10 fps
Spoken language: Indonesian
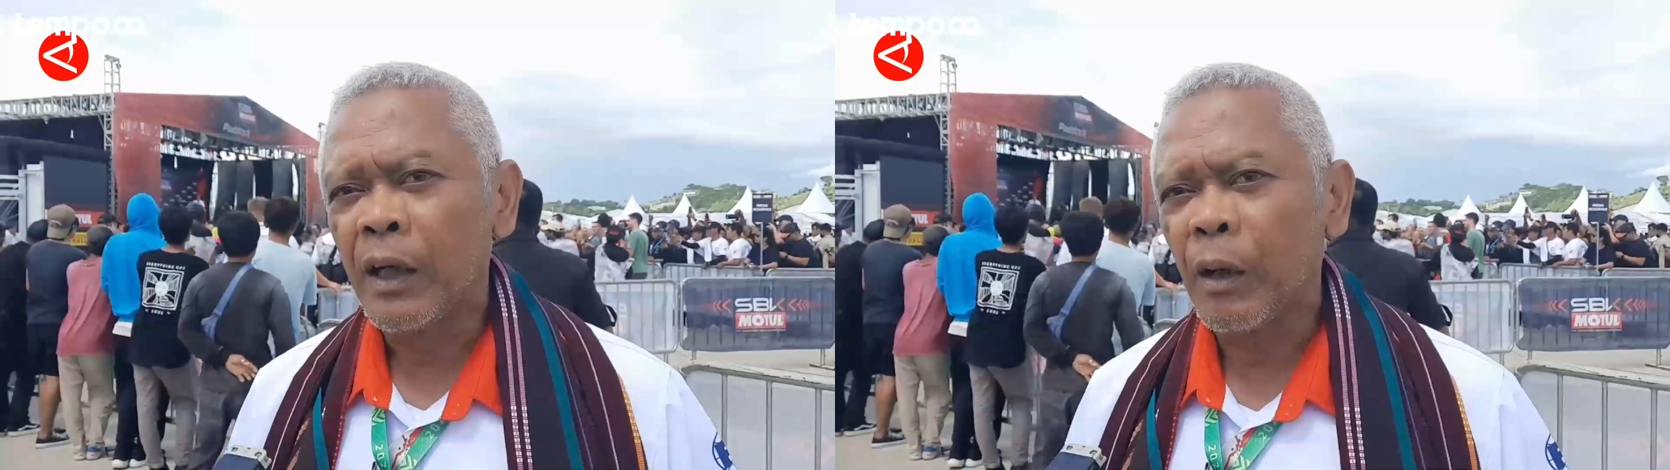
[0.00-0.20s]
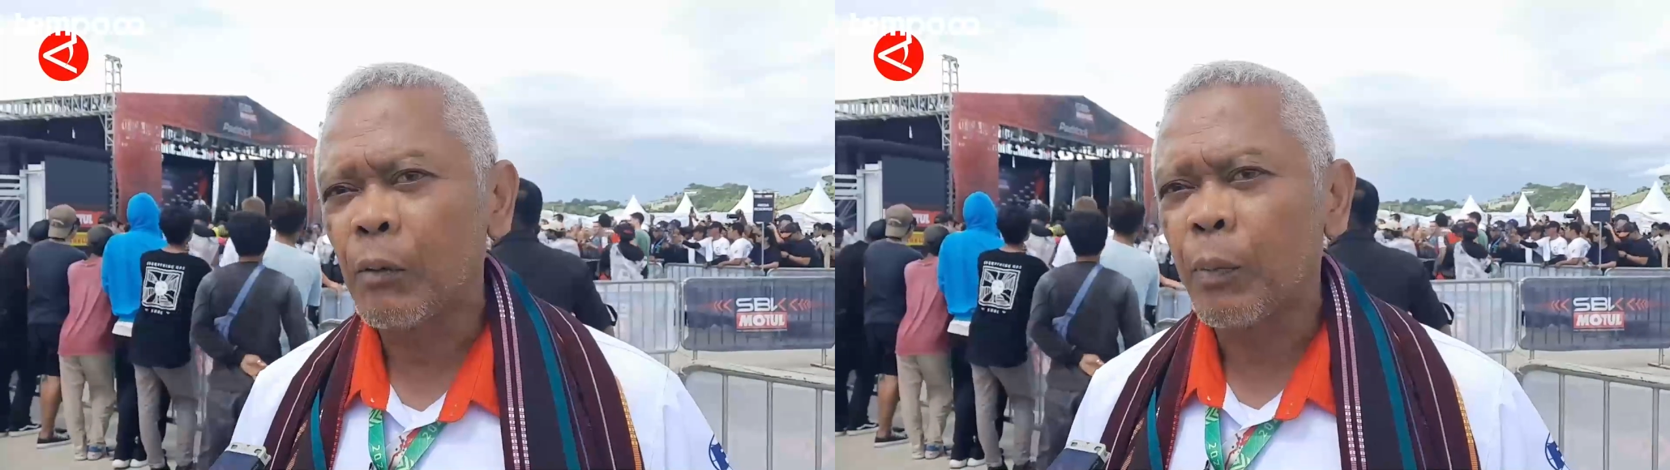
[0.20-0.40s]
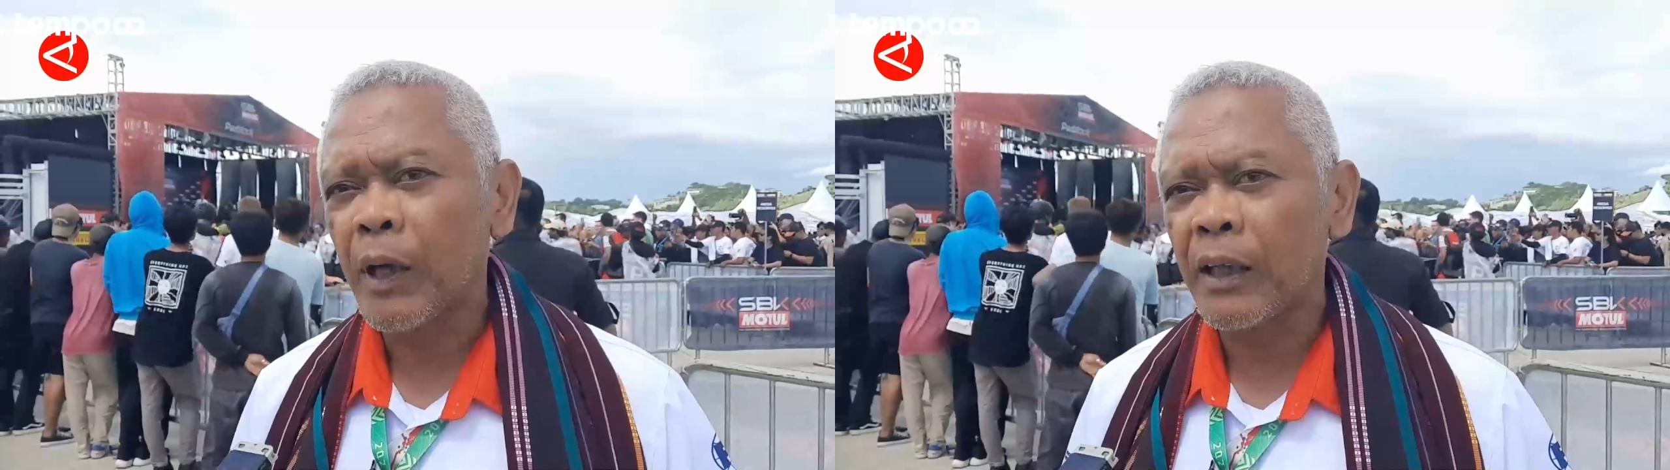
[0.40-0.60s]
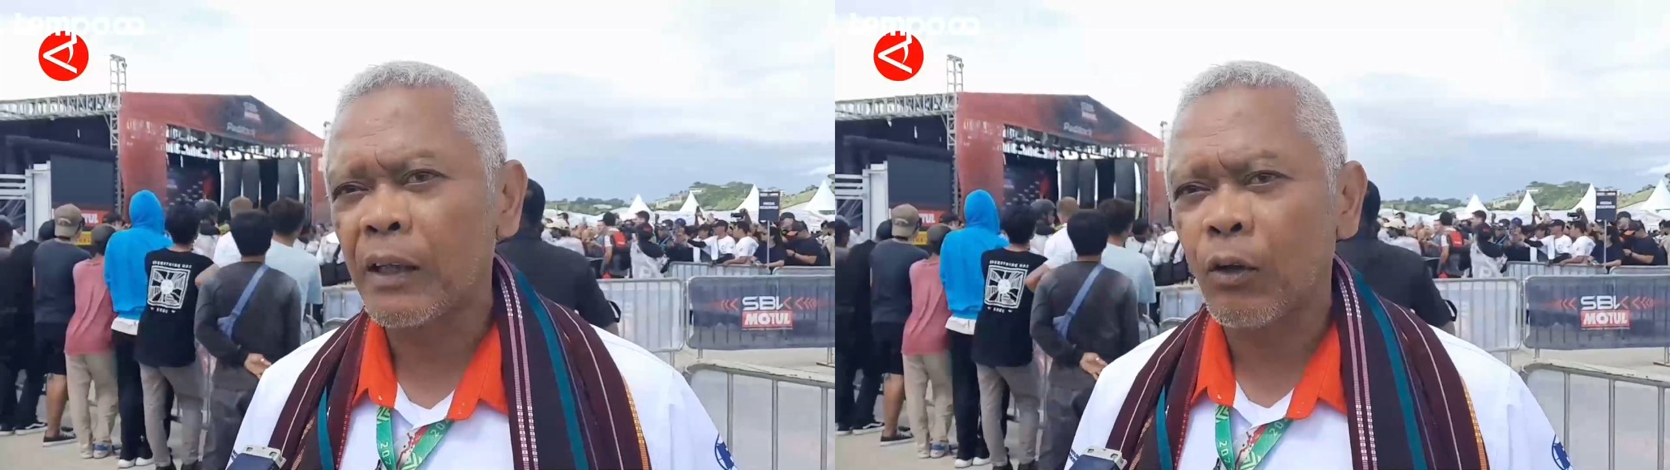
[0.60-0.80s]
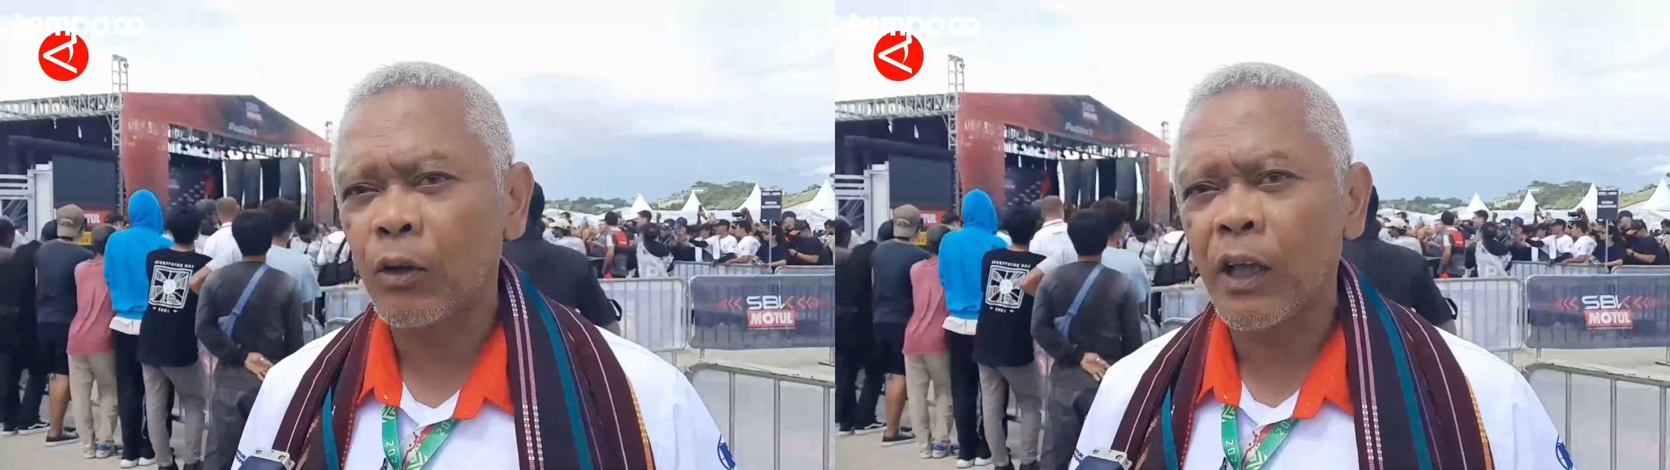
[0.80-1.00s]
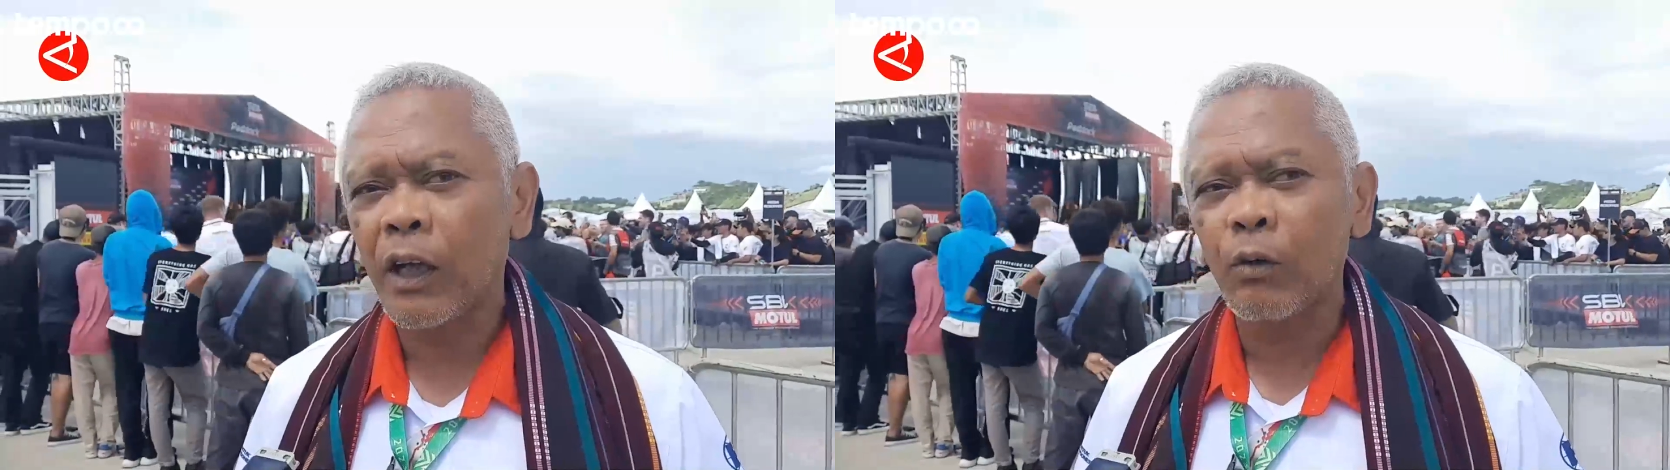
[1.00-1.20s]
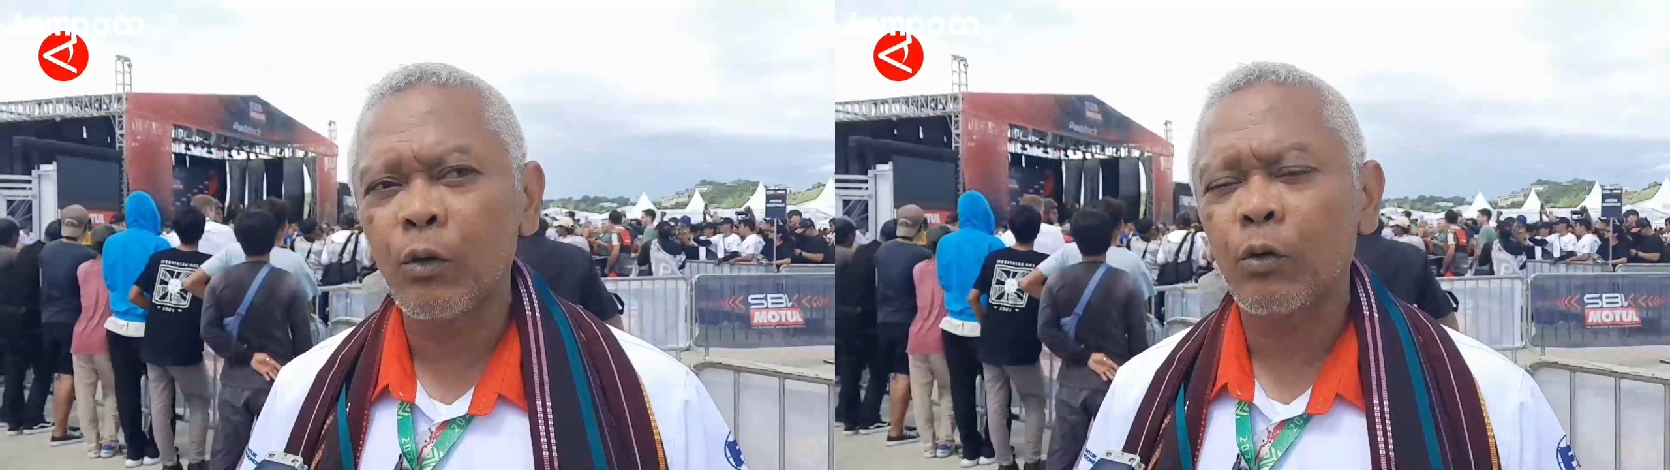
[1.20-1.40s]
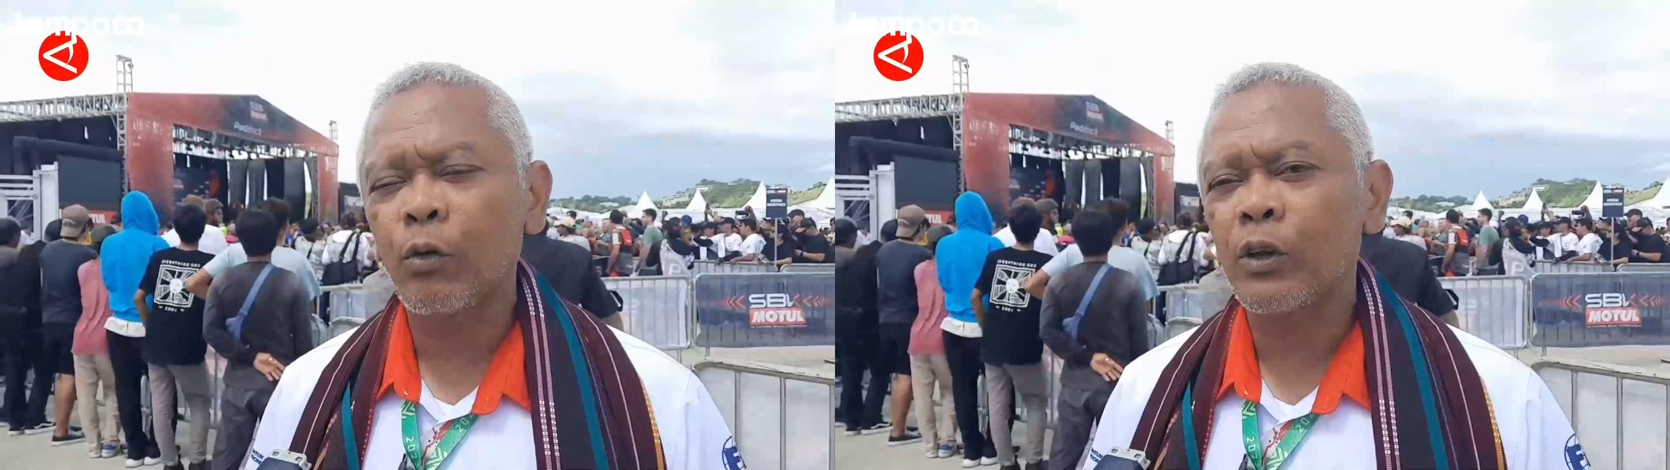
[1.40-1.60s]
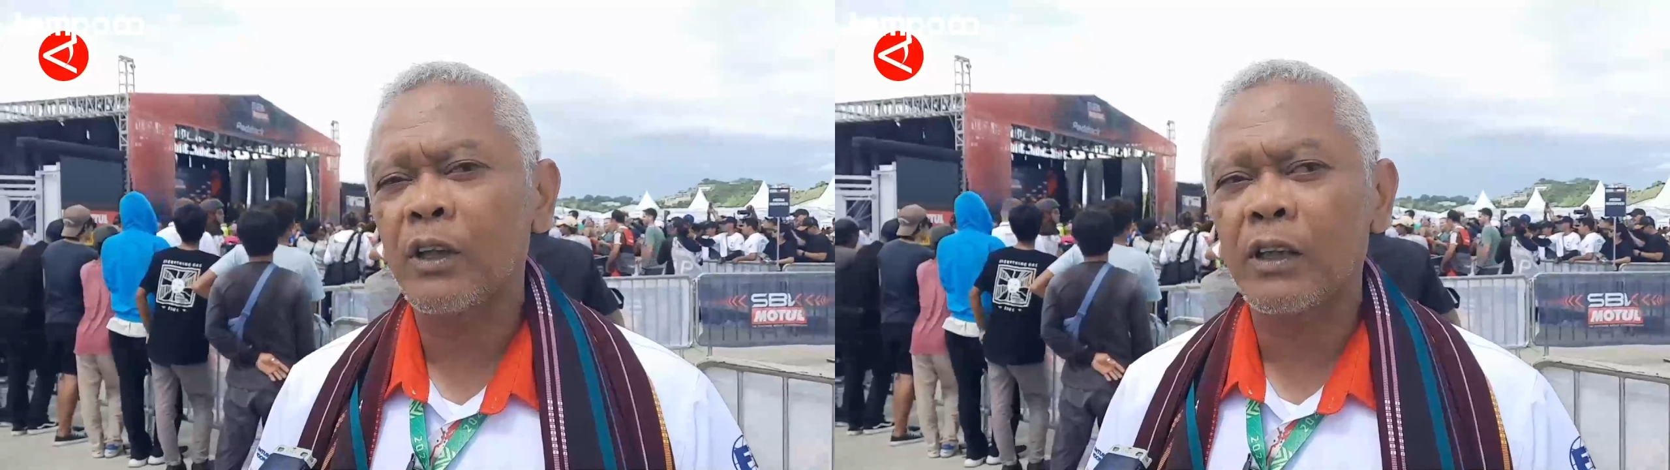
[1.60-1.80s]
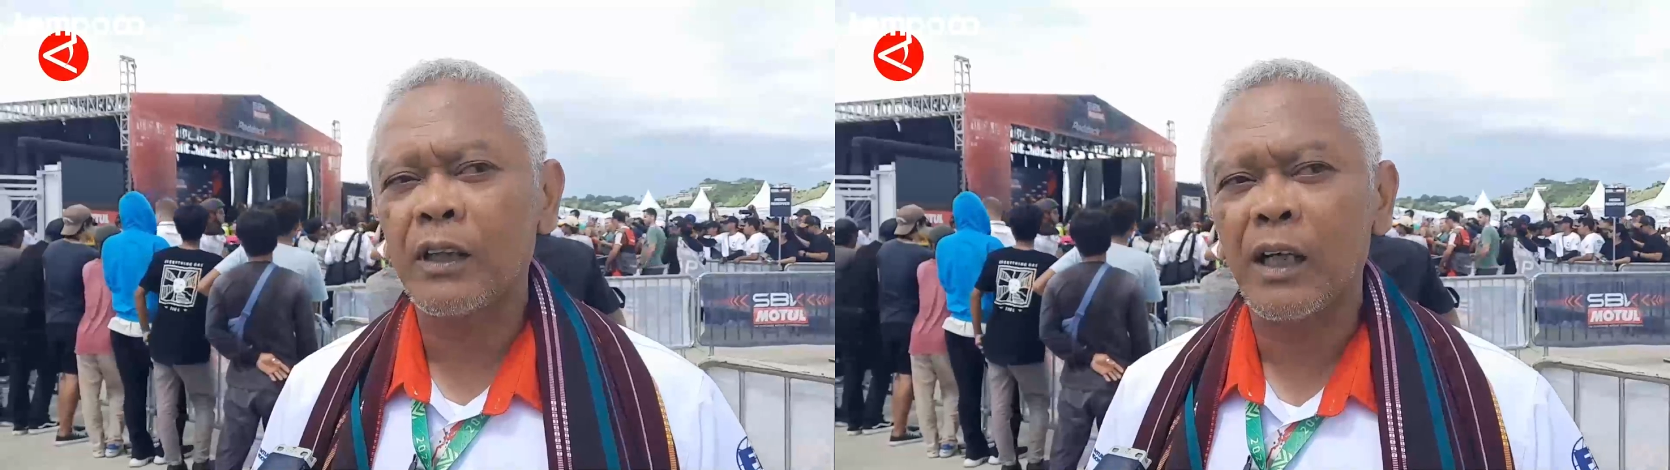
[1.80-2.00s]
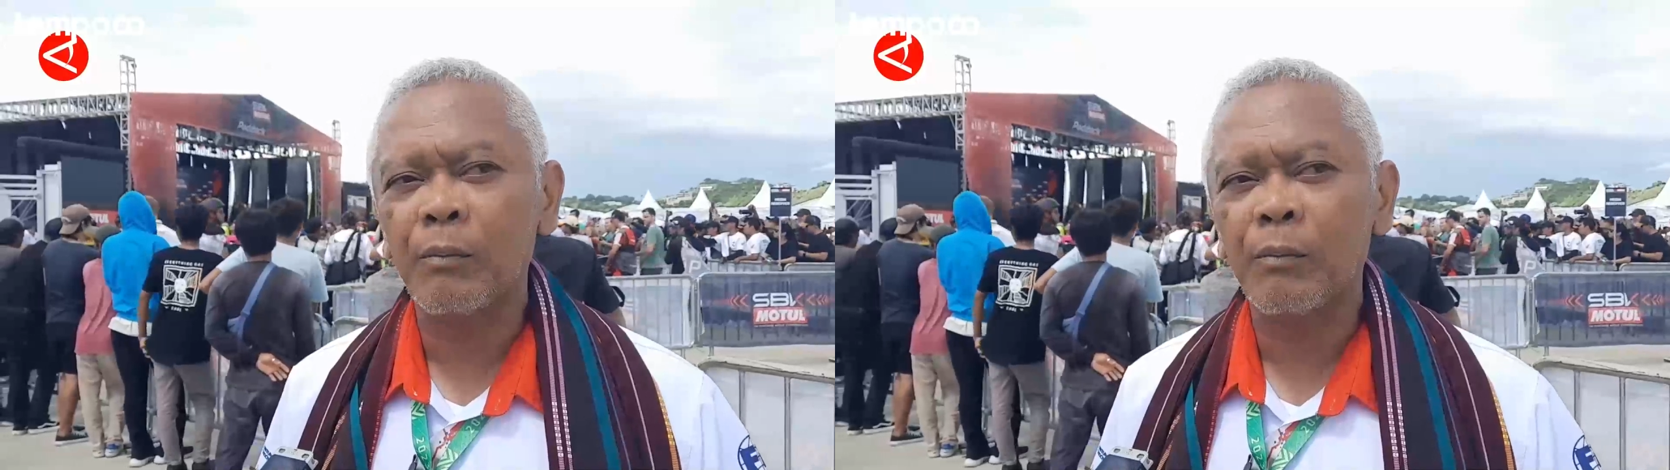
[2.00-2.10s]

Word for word: kabupaten kota untuk turut serta